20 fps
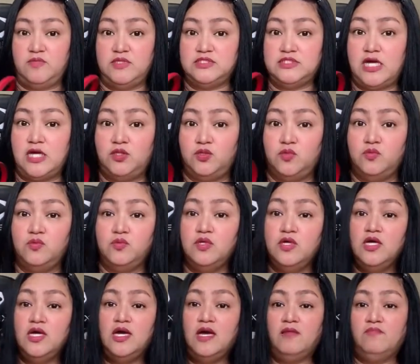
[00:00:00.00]
masyadong
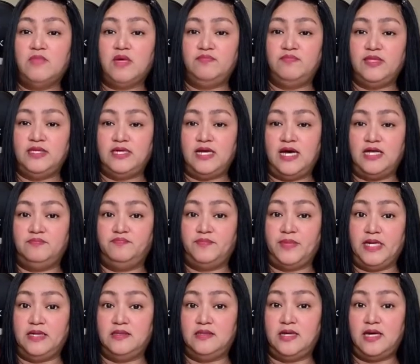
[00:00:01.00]
mabigat.
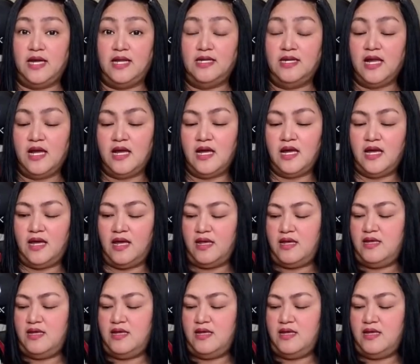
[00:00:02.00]
Pagka naka,